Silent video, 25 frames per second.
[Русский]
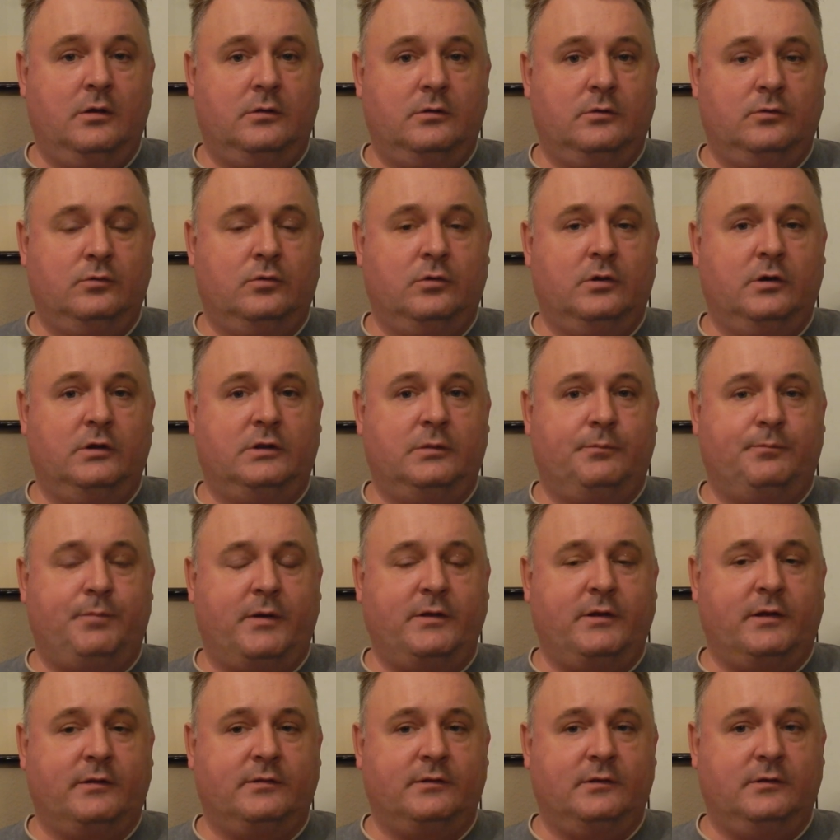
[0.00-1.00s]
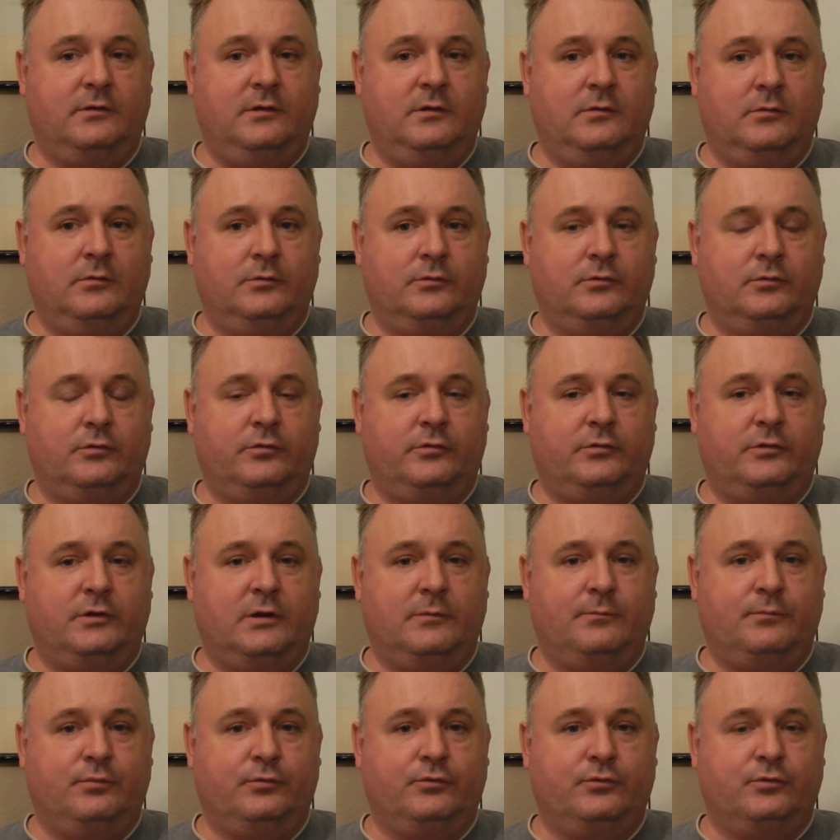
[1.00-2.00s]
Ну, это понятное дело, то есть
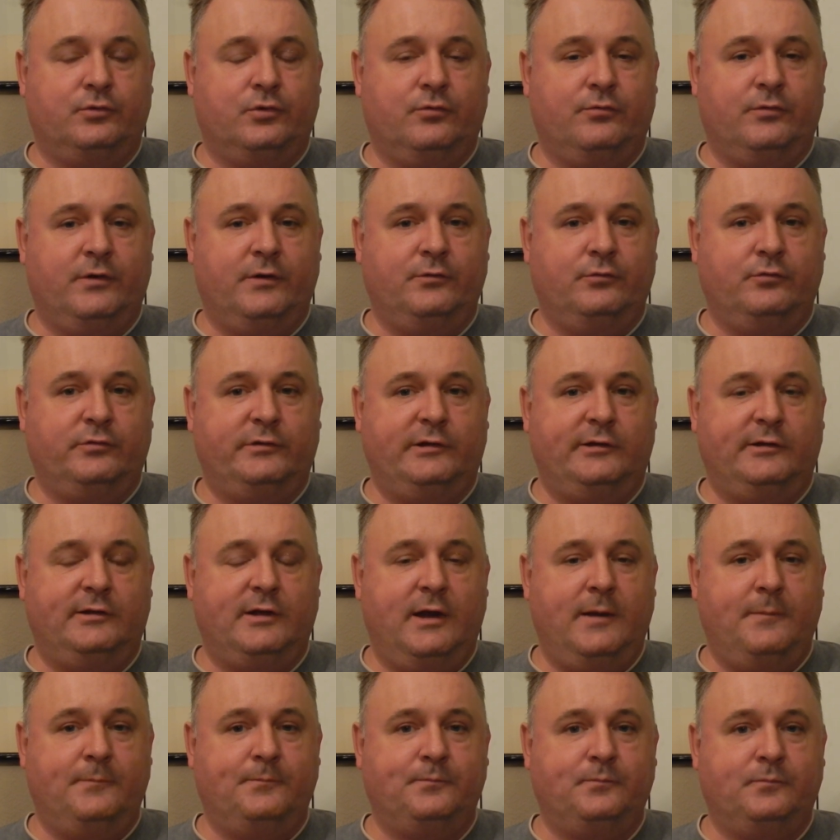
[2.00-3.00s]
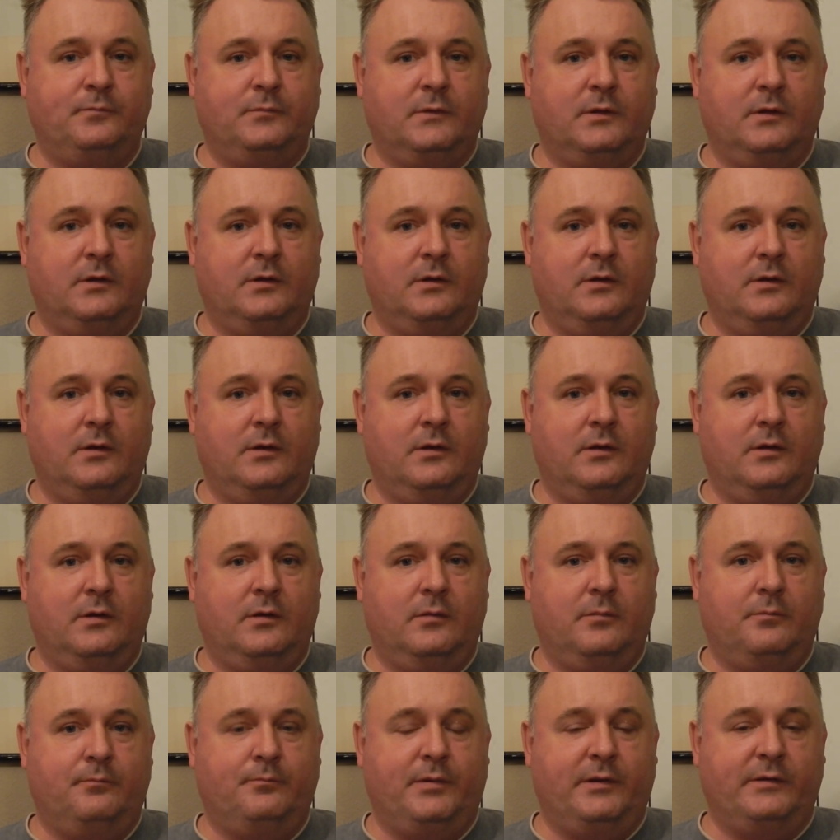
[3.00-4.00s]
Трамп устроил войну с Китаем,
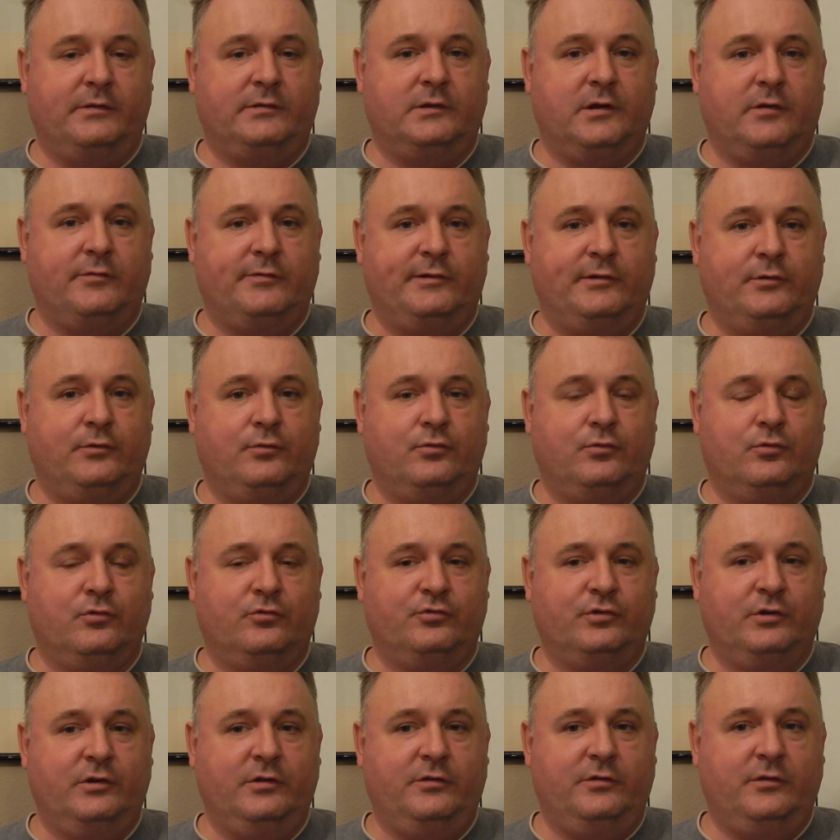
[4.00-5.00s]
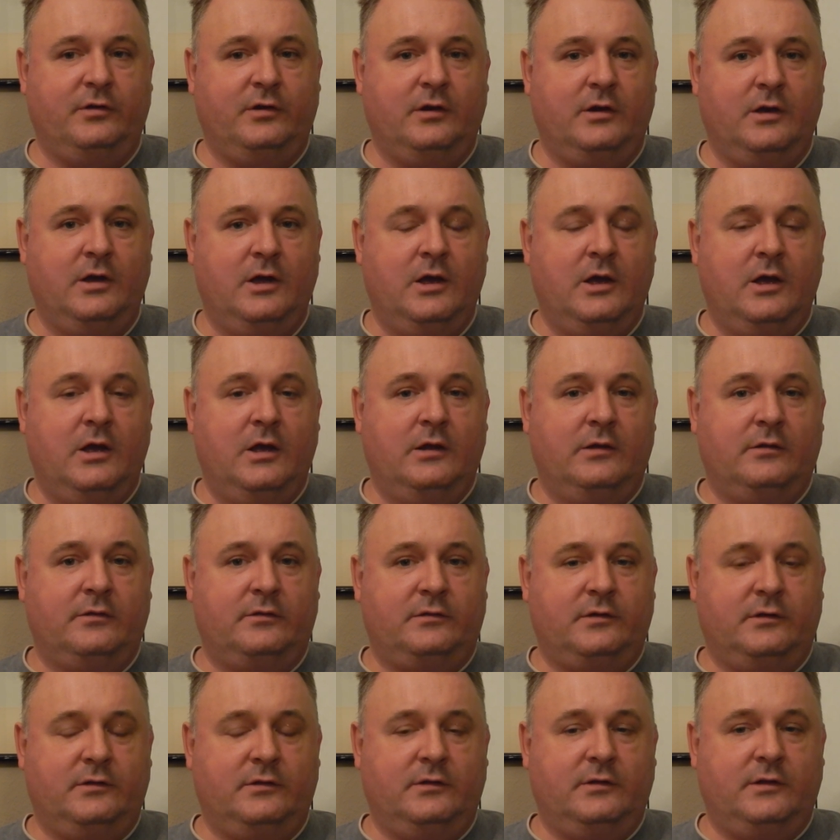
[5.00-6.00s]
э, поставки ухудшились,
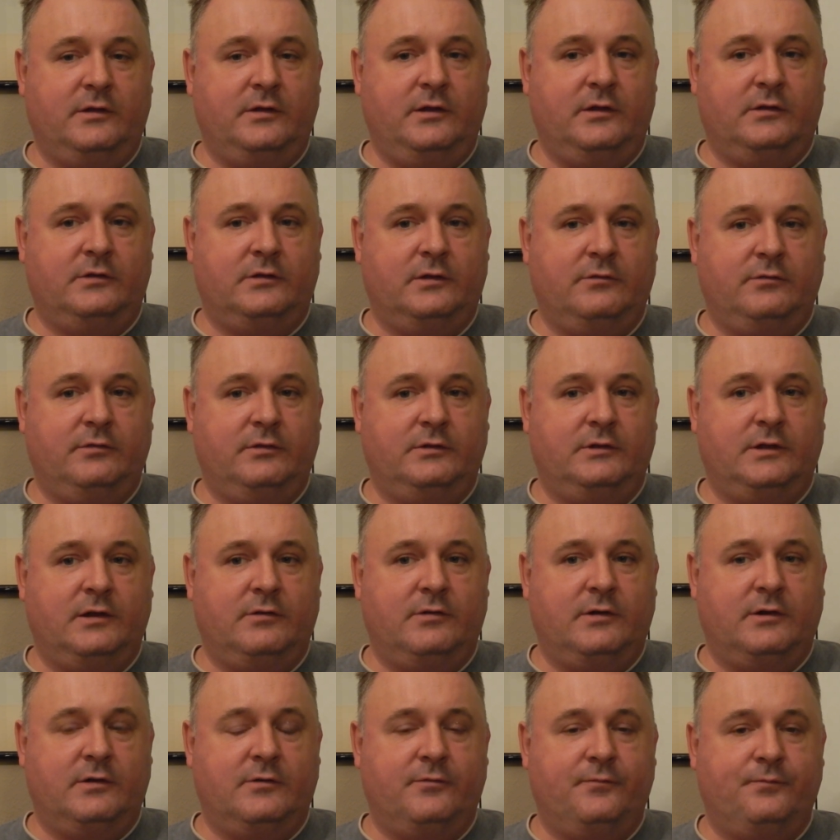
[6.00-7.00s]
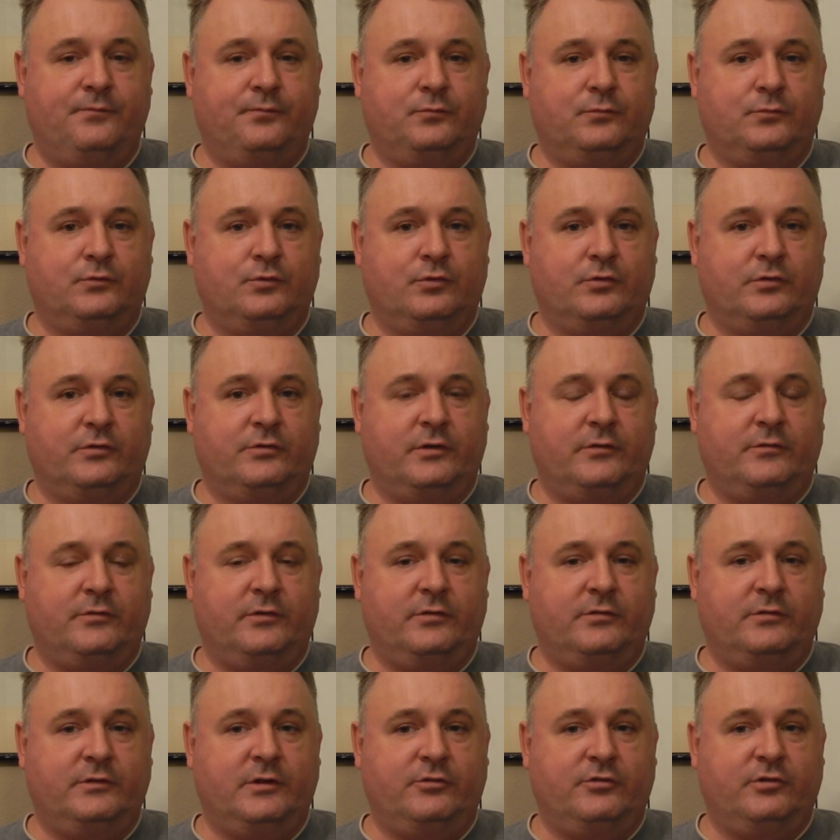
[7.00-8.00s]
цены на некоторые виды товаров тоже,
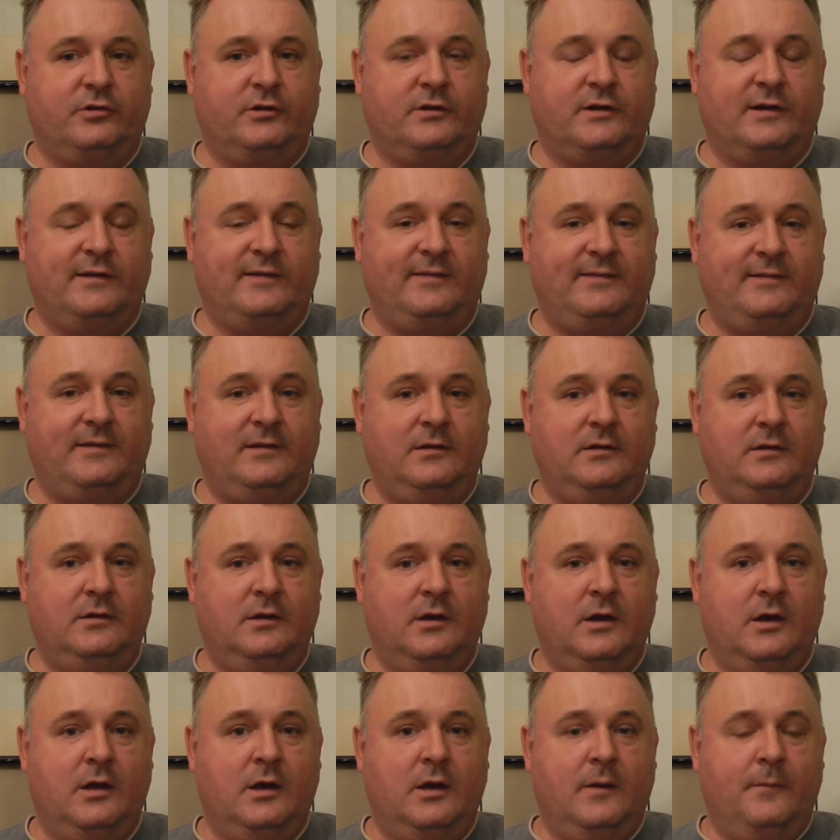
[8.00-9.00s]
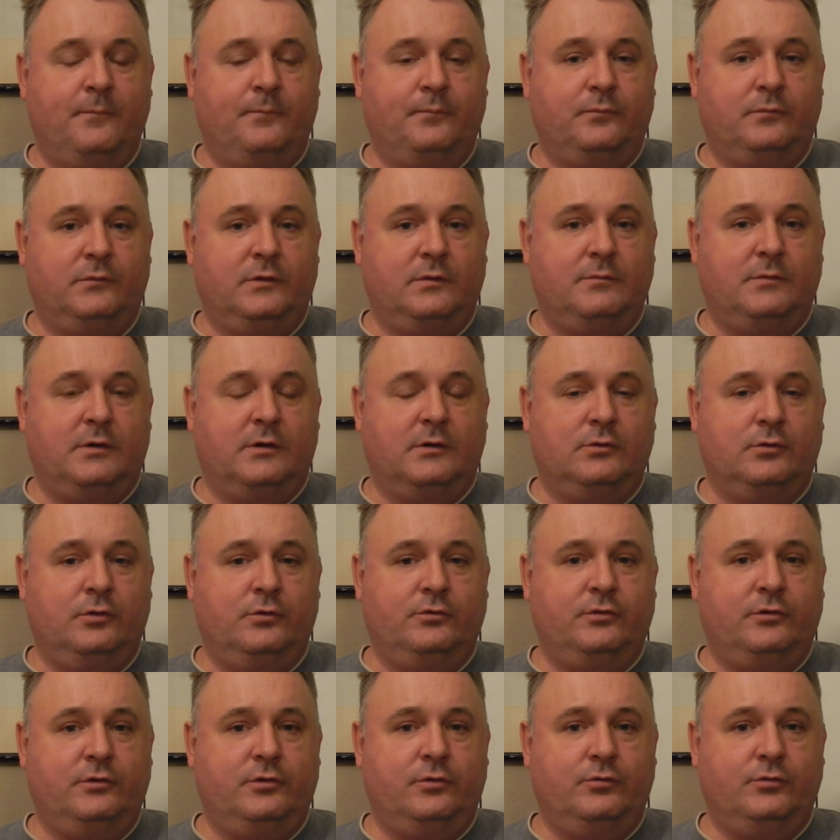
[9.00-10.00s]
соответственно, начали расти. Не могло
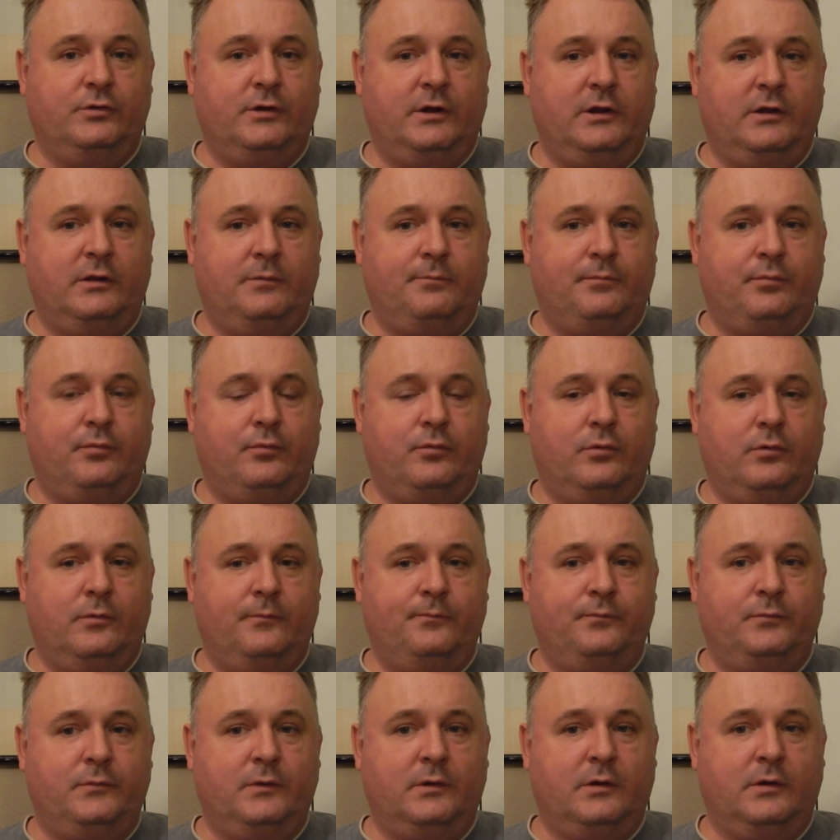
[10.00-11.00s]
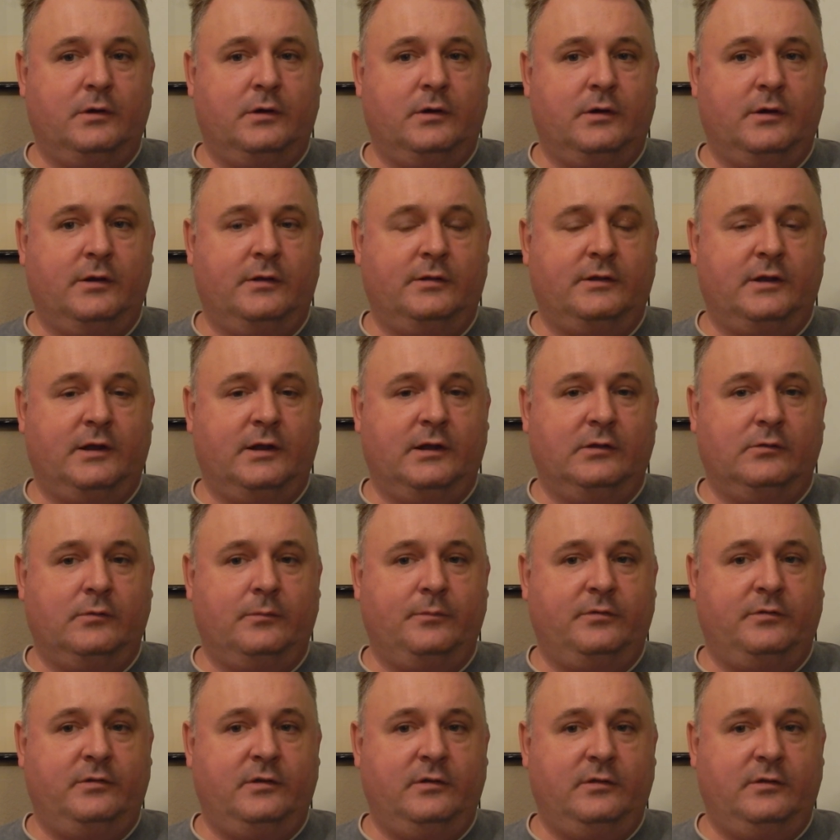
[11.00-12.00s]
это не ударить по э,
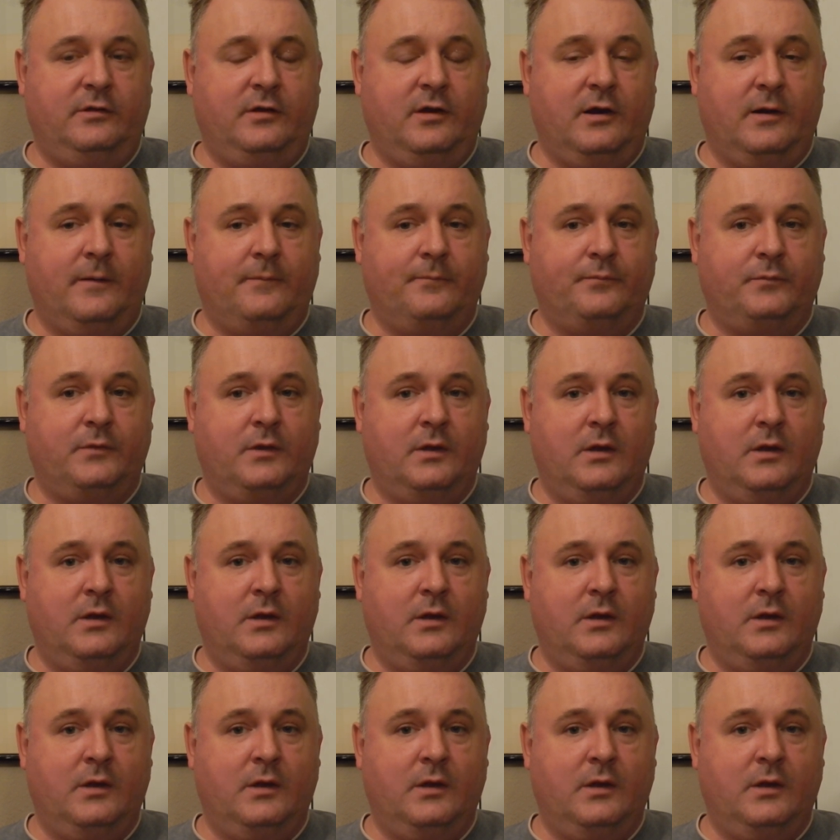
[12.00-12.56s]
ритейловым сетям.